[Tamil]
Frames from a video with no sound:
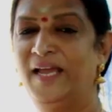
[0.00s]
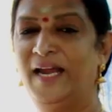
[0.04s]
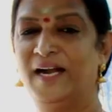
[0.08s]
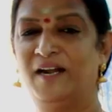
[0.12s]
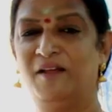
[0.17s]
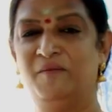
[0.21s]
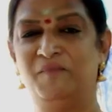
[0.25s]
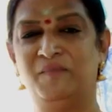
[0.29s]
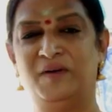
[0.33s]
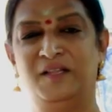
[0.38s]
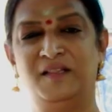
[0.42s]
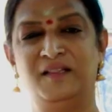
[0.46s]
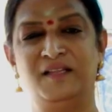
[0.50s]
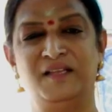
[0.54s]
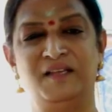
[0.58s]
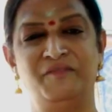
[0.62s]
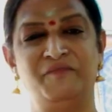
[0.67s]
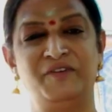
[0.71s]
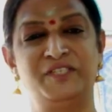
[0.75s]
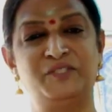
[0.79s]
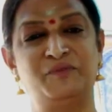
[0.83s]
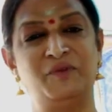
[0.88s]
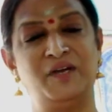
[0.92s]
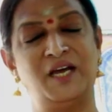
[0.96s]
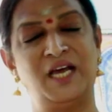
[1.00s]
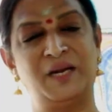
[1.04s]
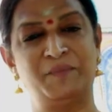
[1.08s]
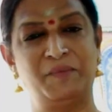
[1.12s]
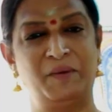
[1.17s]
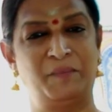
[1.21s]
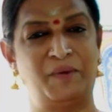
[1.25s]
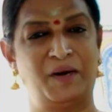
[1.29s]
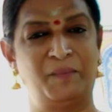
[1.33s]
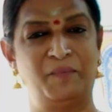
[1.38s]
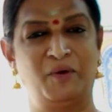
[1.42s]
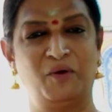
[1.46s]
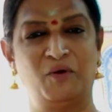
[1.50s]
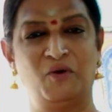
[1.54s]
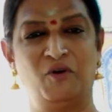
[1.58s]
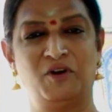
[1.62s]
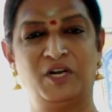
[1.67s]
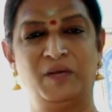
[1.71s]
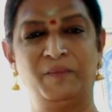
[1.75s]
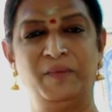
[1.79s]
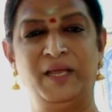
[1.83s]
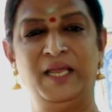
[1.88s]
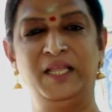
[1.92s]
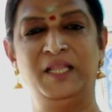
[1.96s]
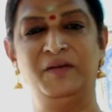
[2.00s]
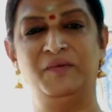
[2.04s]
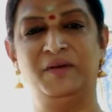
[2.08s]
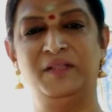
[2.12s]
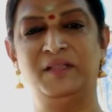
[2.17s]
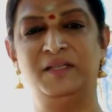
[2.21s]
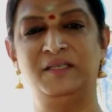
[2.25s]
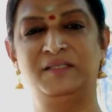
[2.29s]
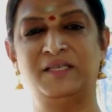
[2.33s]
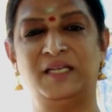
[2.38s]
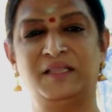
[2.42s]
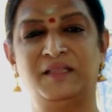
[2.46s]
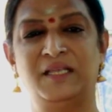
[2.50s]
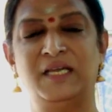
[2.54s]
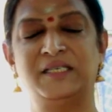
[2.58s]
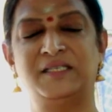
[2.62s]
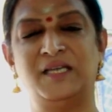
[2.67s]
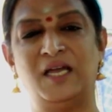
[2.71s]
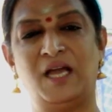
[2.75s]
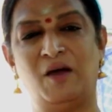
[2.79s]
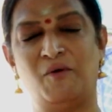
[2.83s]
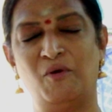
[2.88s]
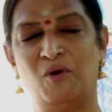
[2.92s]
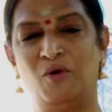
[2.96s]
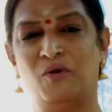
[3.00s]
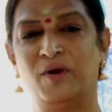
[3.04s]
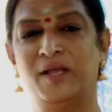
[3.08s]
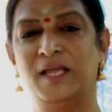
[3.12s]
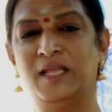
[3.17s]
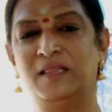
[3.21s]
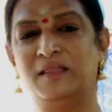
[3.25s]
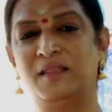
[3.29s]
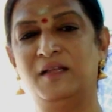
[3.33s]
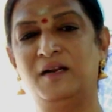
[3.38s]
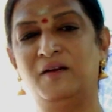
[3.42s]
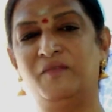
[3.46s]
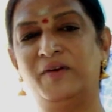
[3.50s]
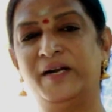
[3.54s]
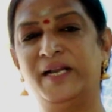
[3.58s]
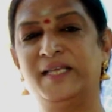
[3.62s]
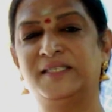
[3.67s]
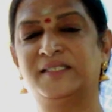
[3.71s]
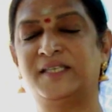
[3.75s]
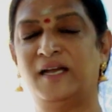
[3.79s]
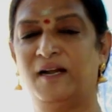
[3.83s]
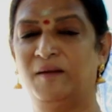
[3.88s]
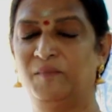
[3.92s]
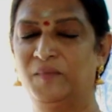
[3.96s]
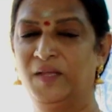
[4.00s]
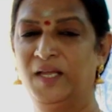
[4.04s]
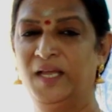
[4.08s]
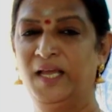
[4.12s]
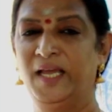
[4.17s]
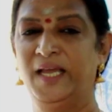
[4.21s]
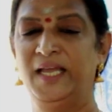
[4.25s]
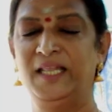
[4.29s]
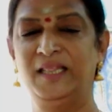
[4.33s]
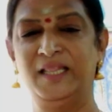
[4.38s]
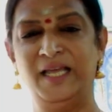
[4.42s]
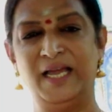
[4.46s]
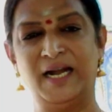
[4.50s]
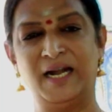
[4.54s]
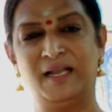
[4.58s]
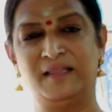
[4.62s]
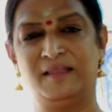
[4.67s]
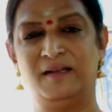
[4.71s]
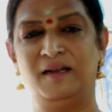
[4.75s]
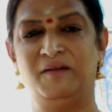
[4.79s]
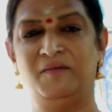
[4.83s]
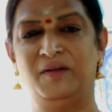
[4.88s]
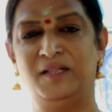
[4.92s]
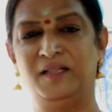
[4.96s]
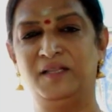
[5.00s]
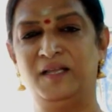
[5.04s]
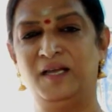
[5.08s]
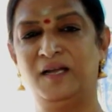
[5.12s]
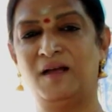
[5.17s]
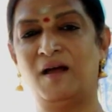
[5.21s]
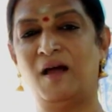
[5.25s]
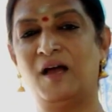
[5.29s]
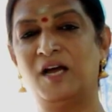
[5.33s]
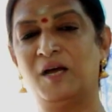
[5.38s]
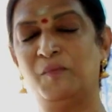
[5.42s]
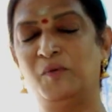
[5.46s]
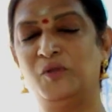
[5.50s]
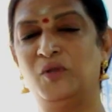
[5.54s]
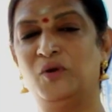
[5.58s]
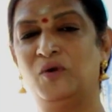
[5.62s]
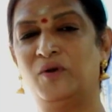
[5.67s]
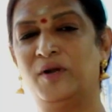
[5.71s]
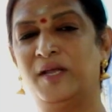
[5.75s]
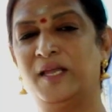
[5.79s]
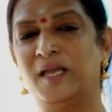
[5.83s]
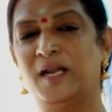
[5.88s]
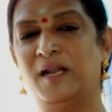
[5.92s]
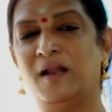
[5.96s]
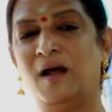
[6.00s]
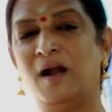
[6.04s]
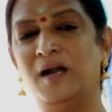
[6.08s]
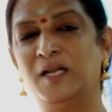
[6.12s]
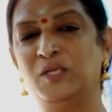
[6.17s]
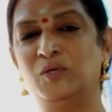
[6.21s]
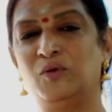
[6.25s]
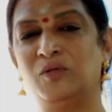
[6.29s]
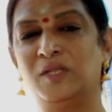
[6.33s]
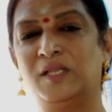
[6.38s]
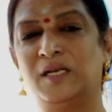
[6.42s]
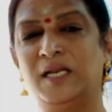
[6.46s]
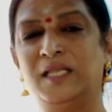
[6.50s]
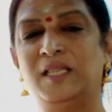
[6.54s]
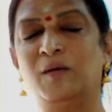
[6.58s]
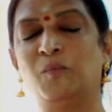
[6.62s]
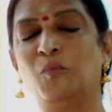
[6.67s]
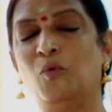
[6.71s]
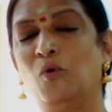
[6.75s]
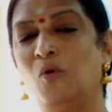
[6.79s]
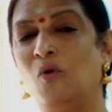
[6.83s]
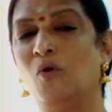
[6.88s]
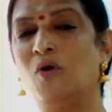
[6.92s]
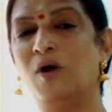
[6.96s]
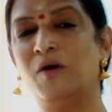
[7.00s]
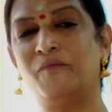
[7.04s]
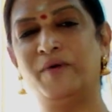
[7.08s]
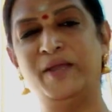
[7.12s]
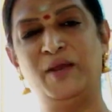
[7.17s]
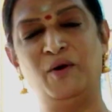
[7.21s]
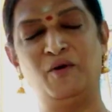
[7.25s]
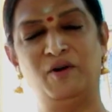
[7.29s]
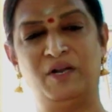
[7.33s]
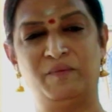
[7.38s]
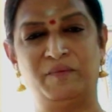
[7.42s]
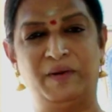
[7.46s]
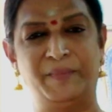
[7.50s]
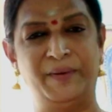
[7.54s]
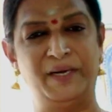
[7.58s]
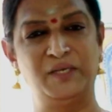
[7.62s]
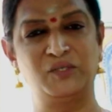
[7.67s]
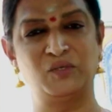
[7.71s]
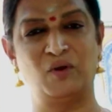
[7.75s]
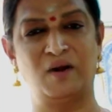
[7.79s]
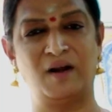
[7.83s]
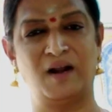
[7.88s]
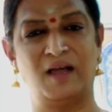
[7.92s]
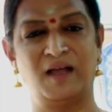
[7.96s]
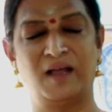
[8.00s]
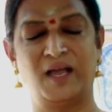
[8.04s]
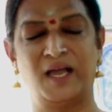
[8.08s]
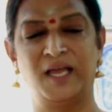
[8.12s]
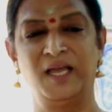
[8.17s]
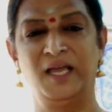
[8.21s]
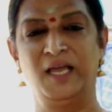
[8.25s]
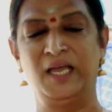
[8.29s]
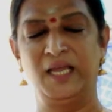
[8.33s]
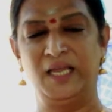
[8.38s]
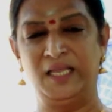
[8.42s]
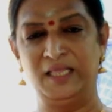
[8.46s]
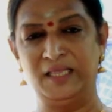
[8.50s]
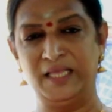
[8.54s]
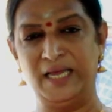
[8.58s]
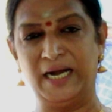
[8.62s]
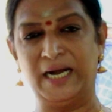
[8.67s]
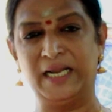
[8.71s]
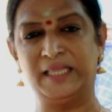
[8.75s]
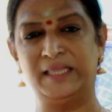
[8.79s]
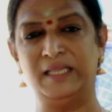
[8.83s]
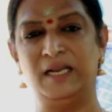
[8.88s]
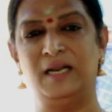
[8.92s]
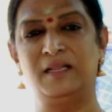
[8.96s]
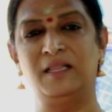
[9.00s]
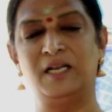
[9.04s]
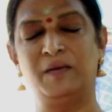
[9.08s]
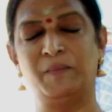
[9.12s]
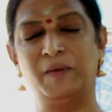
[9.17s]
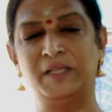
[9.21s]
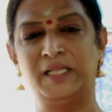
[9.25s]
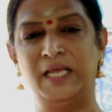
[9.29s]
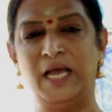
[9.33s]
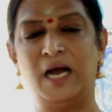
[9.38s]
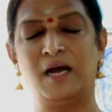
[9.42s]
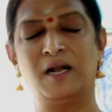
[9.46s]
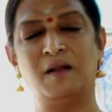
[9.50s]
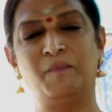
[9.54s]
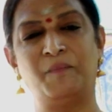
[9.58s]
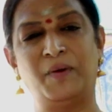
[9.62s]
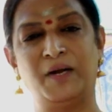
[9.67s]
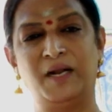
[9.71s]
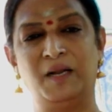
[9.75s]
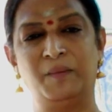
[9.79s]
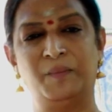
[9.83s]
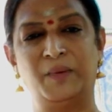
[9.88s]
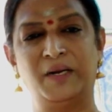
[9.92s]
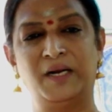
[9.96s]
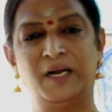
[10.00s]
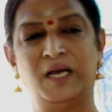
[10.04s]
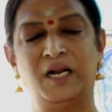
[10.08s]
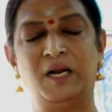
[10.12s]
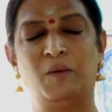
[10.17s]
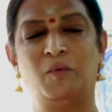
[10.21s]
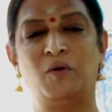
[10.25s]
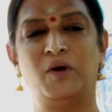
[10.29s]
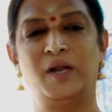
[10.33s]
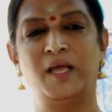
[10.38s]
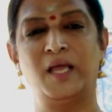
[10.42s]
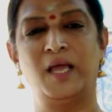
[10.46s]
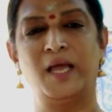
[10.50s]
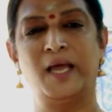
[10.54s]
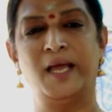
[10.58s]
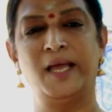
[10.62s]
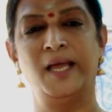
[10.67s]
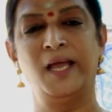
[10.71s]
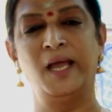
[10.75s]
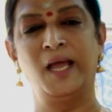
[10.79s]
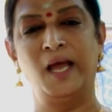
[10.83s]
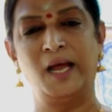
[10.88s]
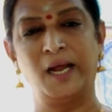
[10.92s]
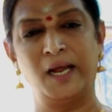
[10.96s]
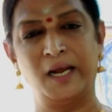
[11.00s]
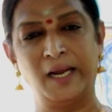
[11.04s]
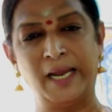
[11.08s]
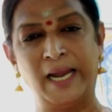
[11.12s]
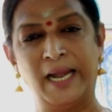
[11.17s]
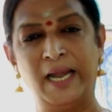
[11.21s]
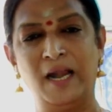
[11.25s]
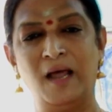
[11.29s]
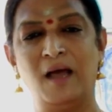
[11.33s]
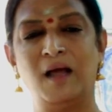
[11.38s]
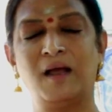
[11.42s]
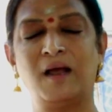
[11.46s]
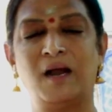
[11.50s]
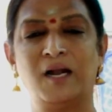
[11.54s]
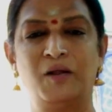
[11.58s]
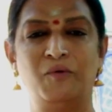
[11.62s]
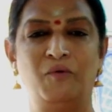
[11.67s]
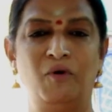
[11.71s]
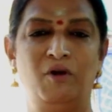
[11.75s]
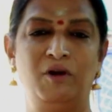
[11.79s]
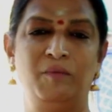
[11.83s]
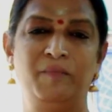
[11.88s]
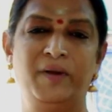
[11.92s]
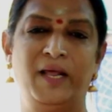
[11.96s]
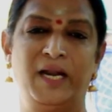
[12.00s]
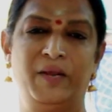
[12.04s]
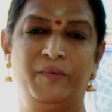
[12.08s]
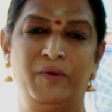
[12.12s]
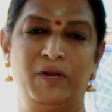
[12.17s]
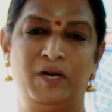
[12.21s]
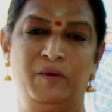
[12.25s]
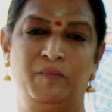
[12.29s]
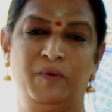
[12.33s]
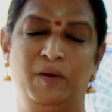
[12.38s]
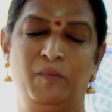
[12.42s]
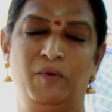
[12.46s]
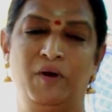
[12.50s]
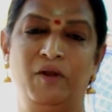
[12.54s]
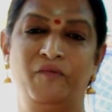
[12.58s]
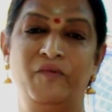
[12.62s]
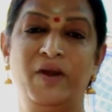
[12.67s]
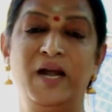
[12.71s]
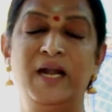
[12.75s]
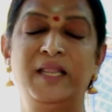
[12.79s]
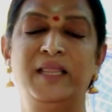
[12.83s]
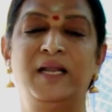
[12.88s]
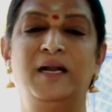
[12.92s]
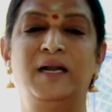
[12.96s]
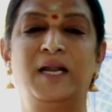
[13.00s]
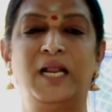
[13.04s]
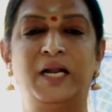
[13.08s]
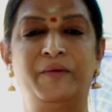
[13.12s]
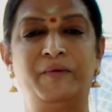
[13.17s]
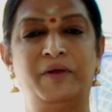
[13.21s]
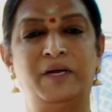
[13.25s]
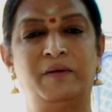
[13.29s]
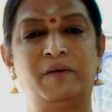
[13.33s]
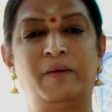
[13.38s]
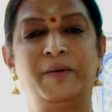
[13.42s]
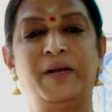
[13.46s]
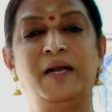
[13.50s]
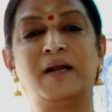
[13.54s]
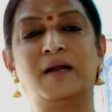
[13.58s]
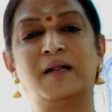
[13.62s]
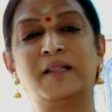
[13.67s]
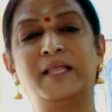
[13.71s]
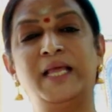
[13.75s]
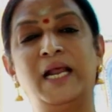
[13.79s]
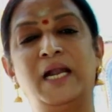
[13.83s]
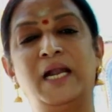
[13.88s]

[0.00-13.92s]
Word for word: இடம் வந்து விஸ்வகர்ம பிரம்மக்கோட்டம் இது வந்து சத்யசாய் அவர்களுடைய திருவடி ஸ்தலம் இந்த இடத்துல வந்து காகபஞ்சனுடைய நாடு ஜோதிடத்தில் இந்த பூலோக வைகுண்டம் அப்படின்னு சொல்கிறாங்க இந்த இடத்துல வந்து நம்ம தியானம் பண்ண பண்ண நம்மளுடைய எல்லா கனவுகளும் நிறைவேறும் நம்மளோட வேண்டுதல் நிறைவேறும் அப்படின்றது